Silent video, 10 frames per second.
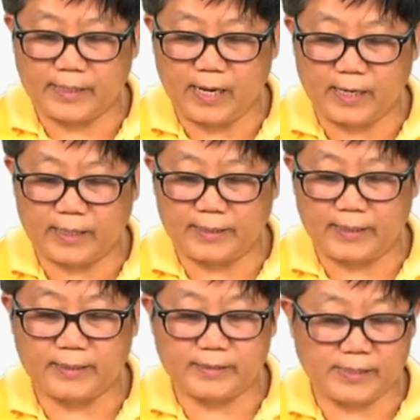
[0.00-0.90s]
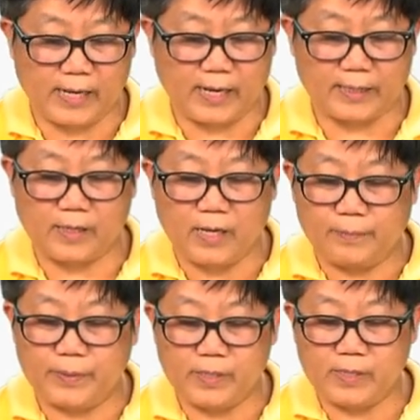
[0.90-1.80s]
ทางคณิตศาสตร์
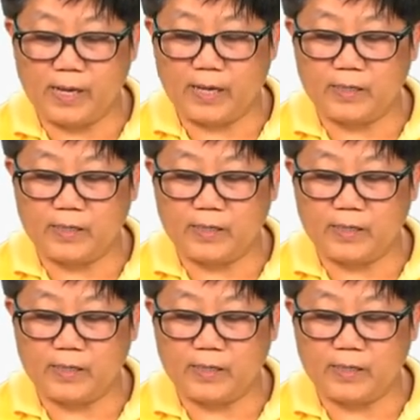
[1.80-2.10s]
เพื่อ